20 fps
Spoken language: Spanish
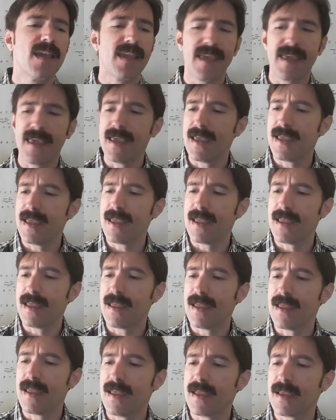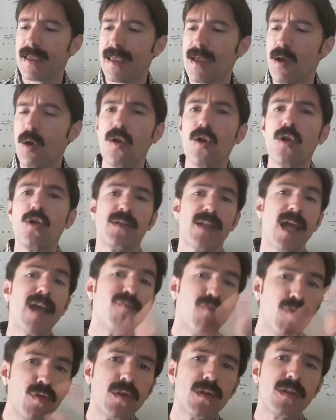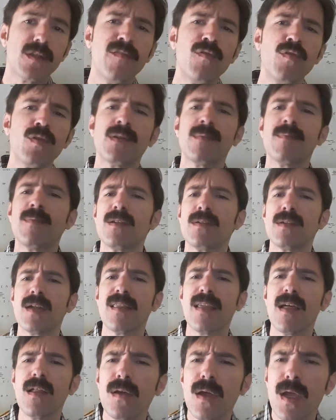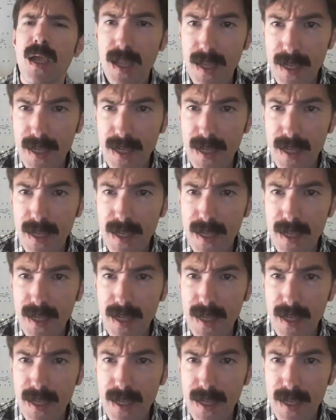que, o los Typhoon, los Typhoon se me han saltado,